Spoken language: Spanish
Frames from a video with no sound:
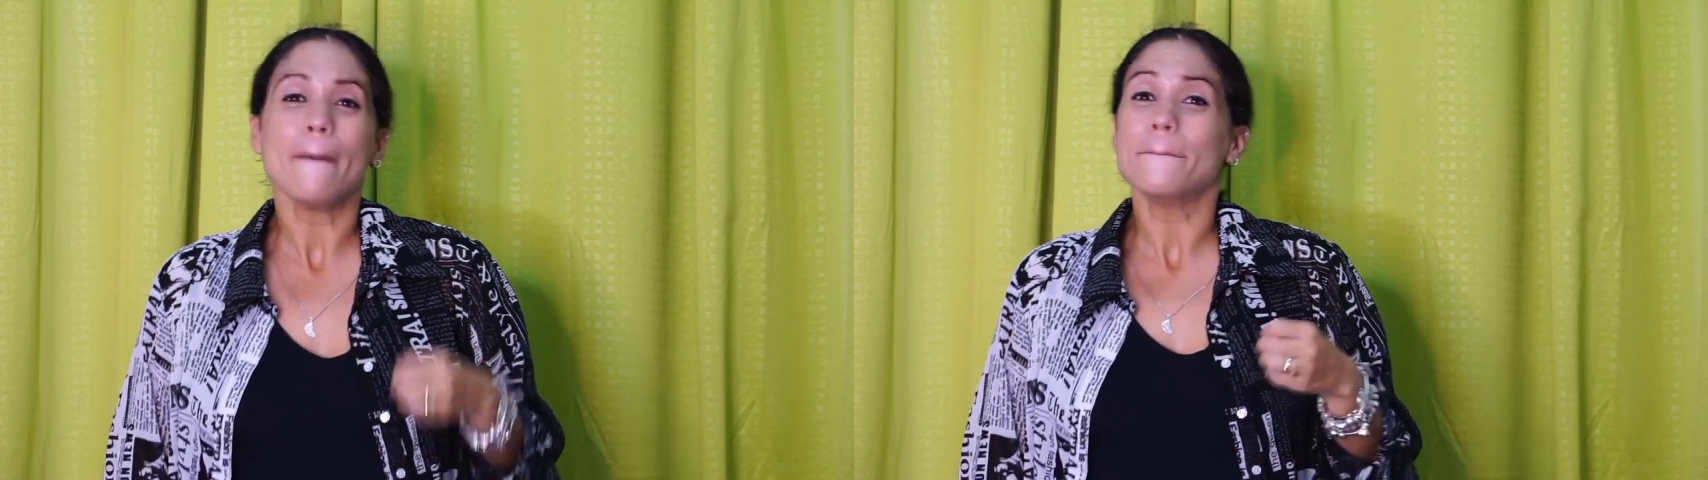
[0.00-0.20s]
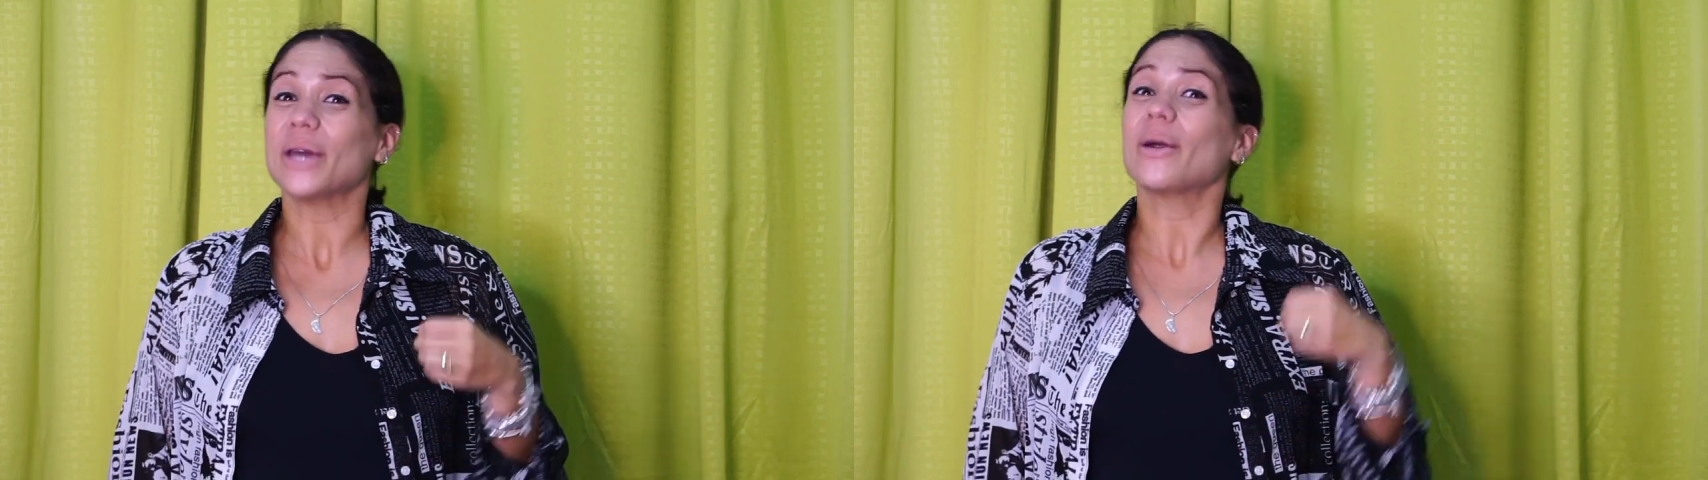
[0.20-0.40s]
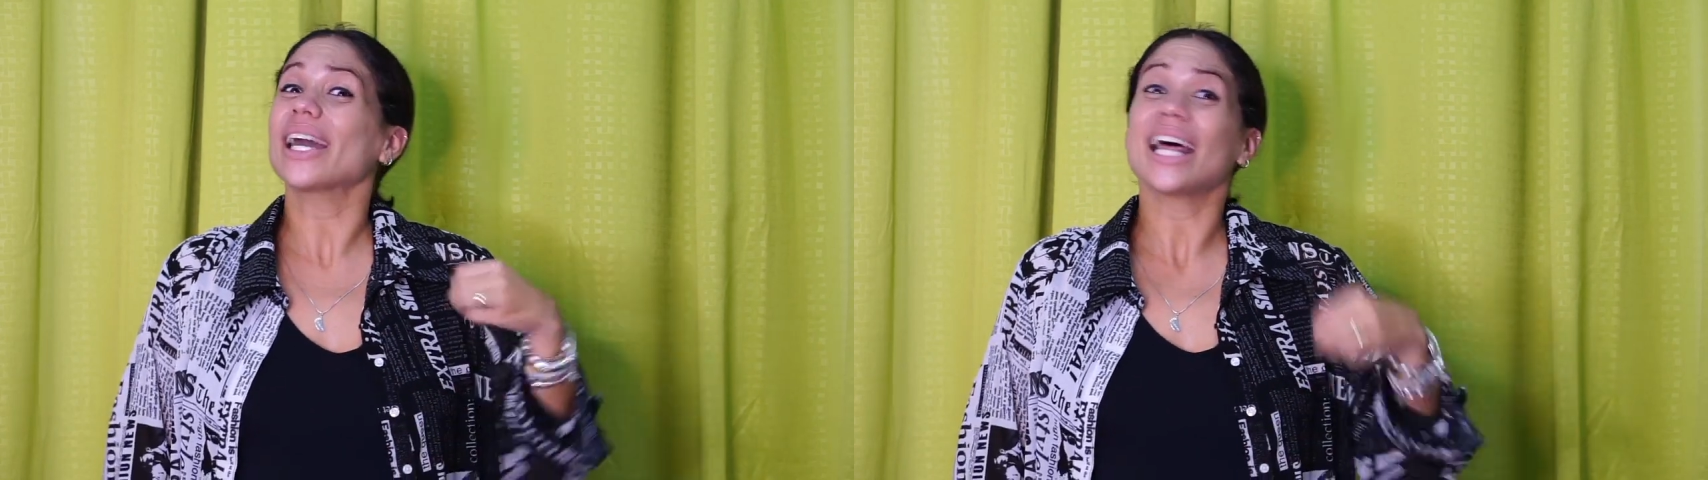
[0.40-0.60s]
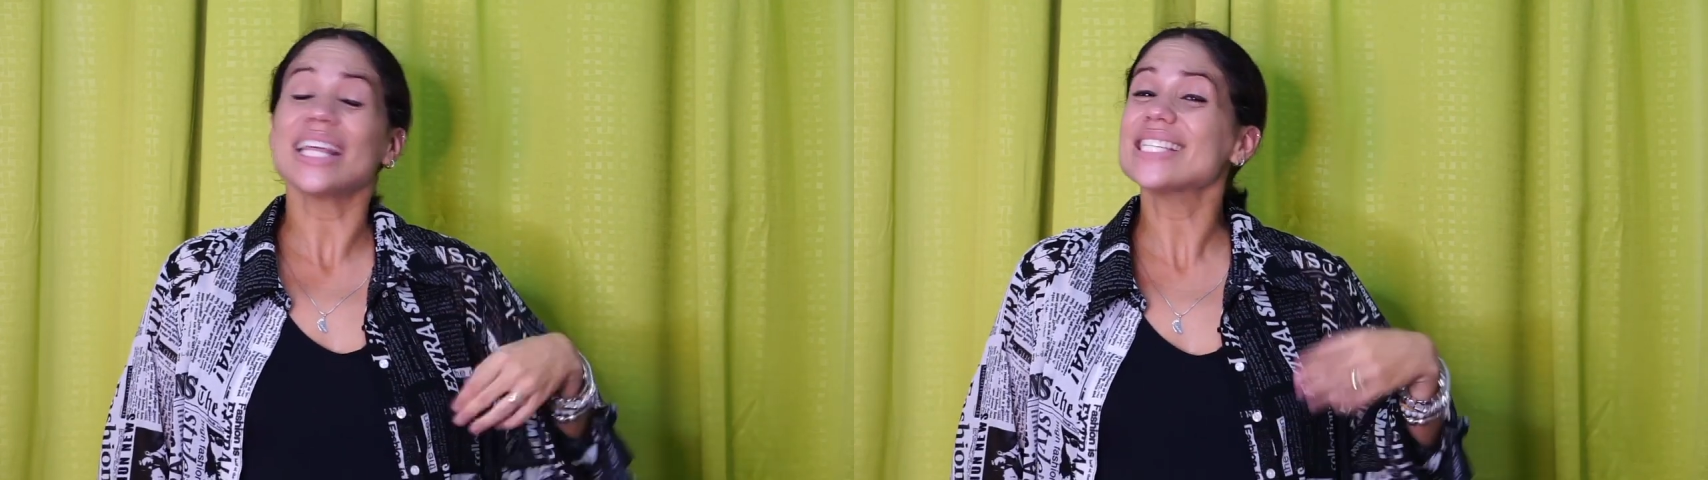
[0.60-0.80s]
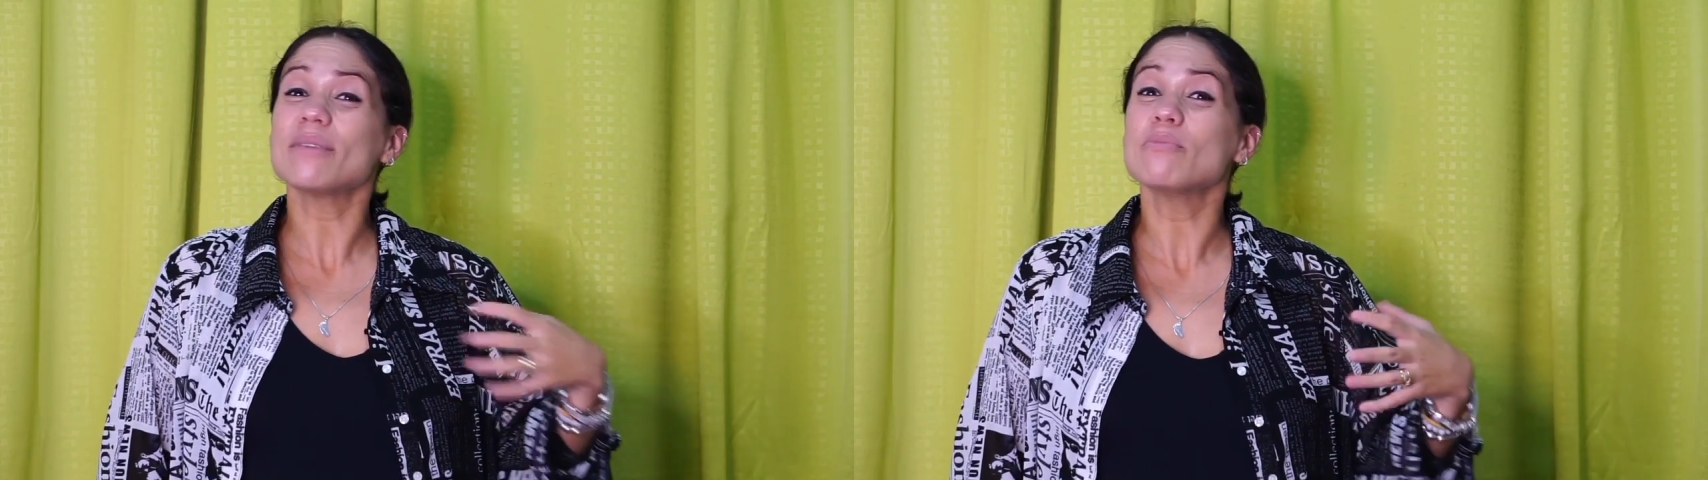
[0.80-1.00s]
Pero
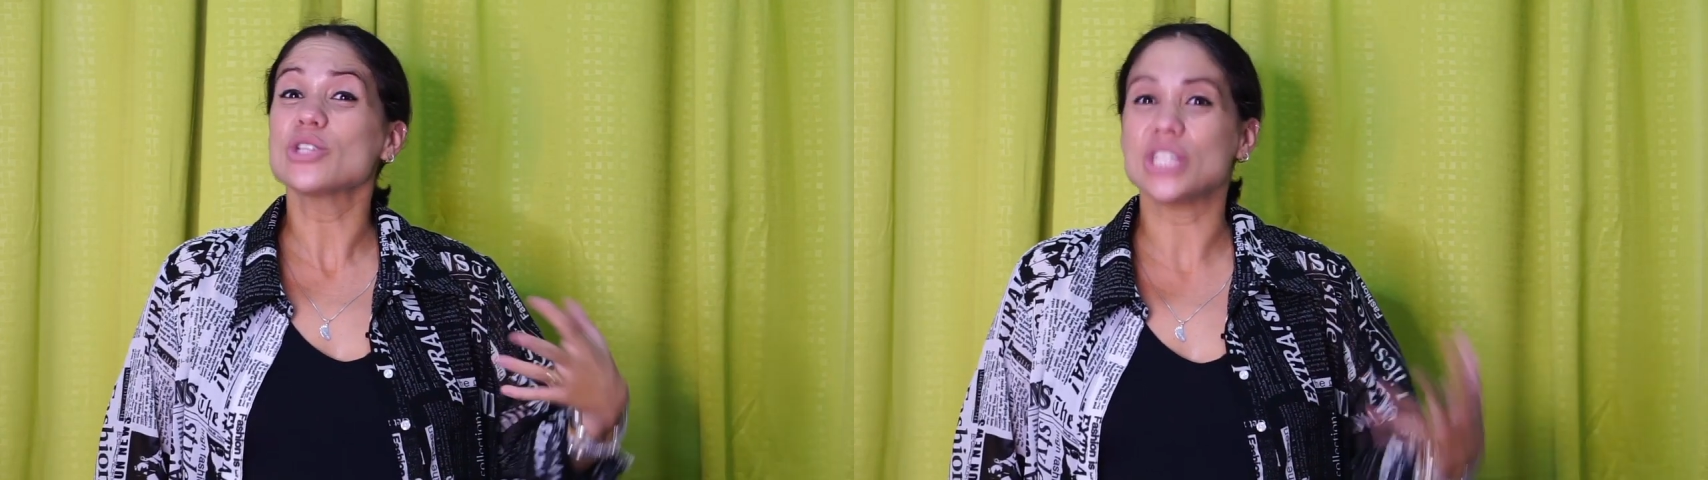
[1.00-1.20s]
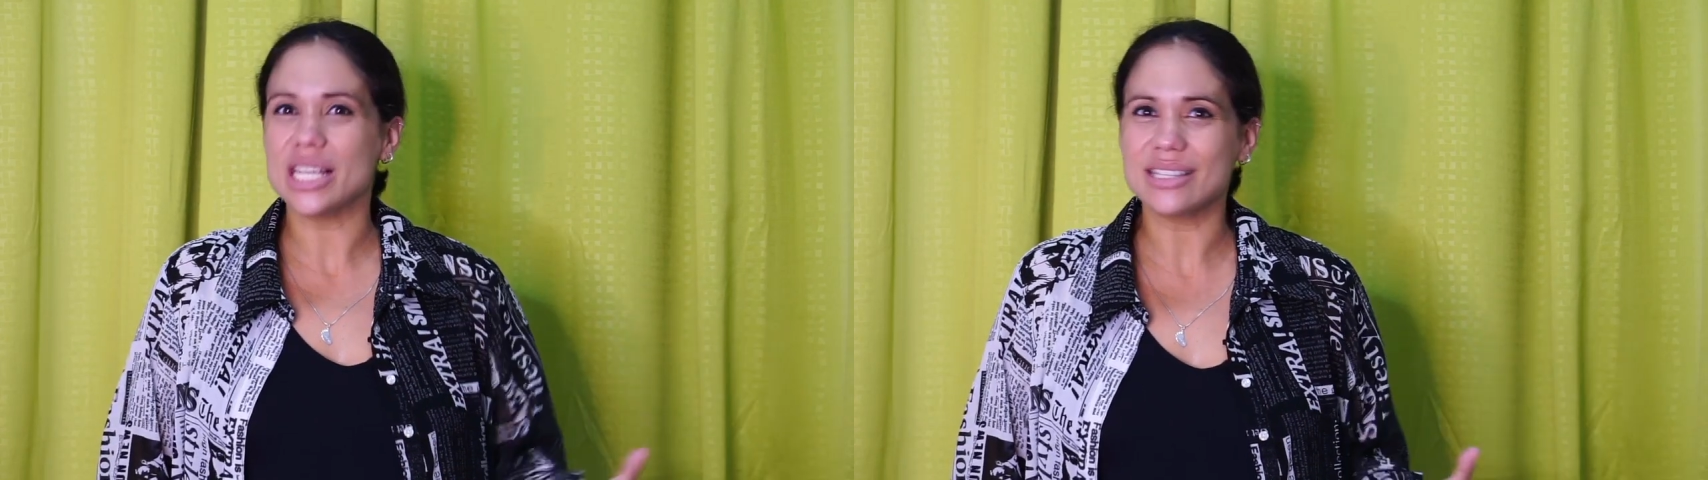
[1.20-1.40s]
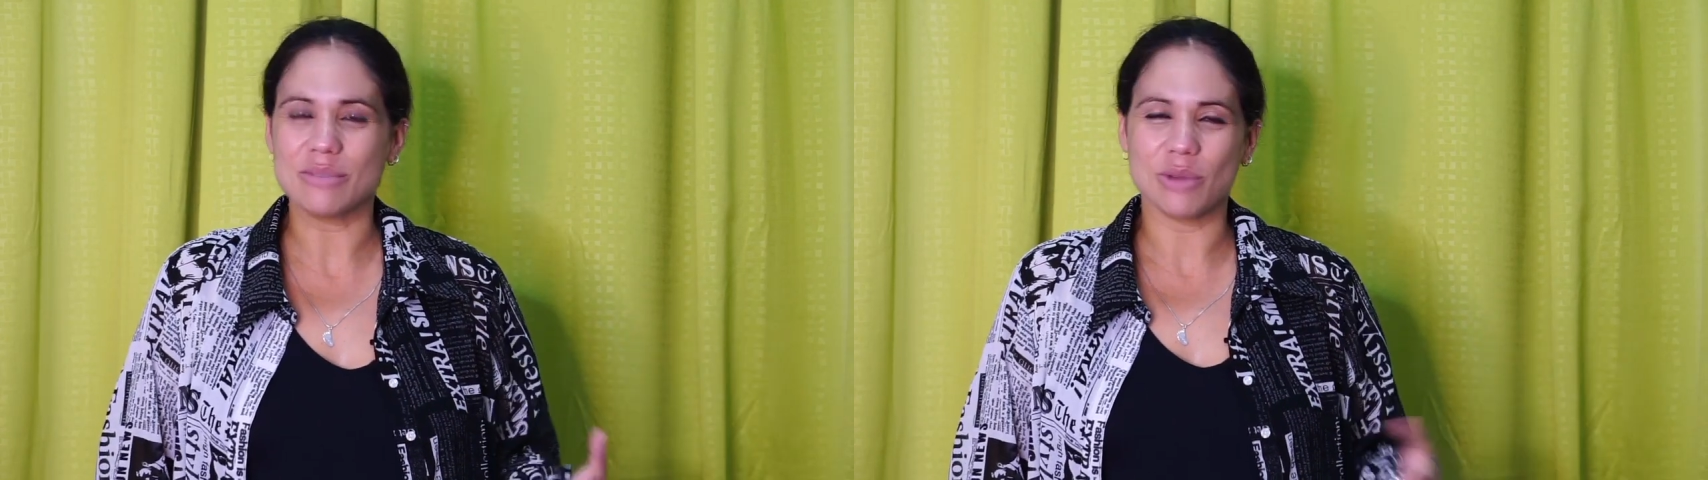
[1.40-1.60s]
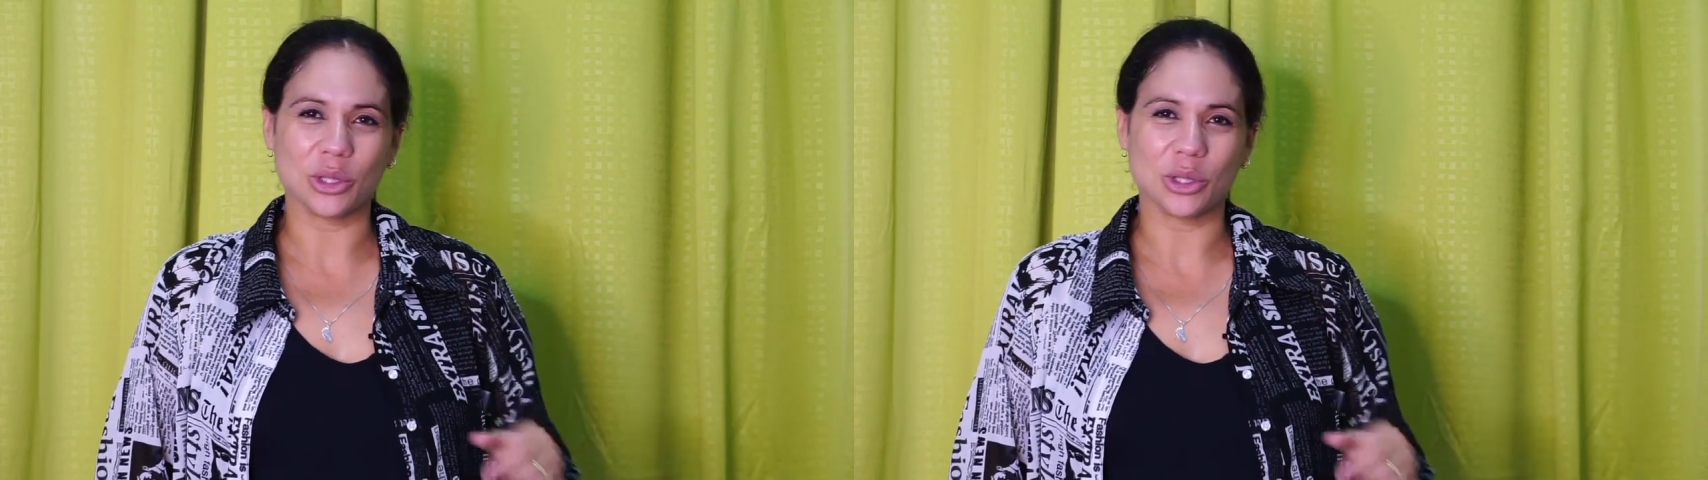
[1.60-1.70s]
agradece muchísimo